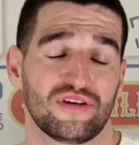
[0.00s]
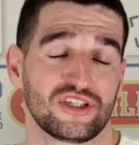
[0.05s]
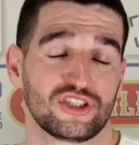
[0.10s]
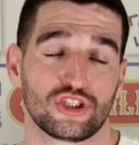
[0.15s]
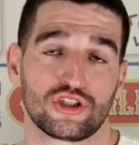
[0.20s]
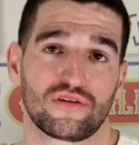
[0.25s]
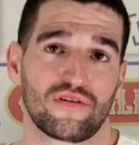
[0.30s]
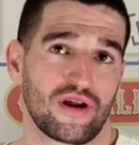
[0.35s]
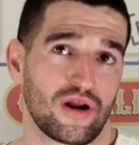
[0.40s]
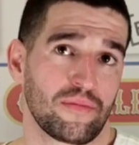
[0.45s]

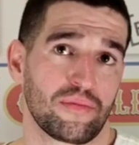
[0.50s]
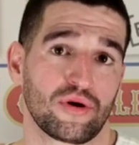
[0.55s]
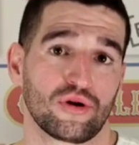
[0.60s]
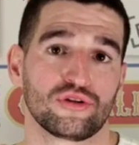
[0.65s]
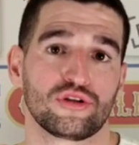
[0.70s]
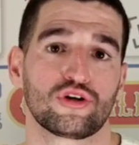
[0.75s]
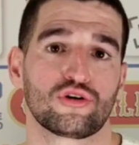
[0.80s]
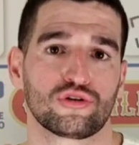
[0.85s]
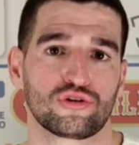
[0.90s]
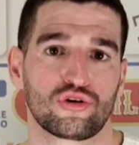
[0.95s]
farci trovare
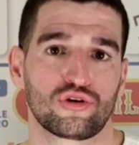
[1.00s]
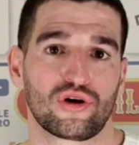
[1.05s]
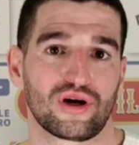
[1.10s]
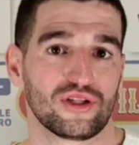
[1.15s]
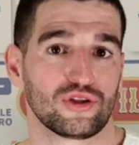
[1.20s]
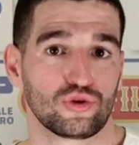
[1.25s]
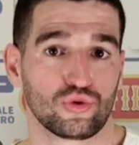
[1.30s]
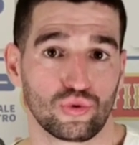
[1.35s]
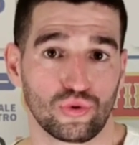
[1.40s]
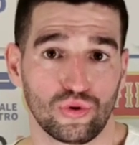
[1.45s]
pronti contro
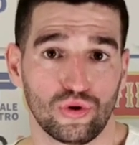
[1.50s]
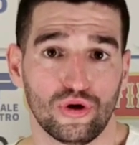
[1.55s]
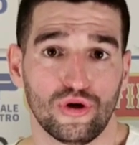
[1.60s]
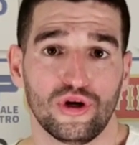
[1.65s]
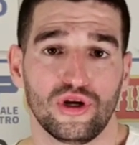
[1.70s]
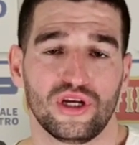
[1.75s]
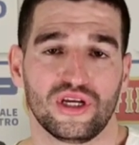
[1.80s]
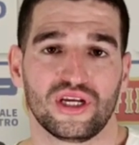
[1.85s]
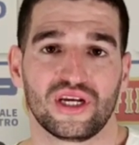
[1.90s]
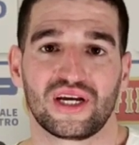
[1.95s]
Cantù
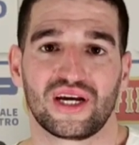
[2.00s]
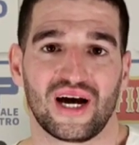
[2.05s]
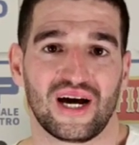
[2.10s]
in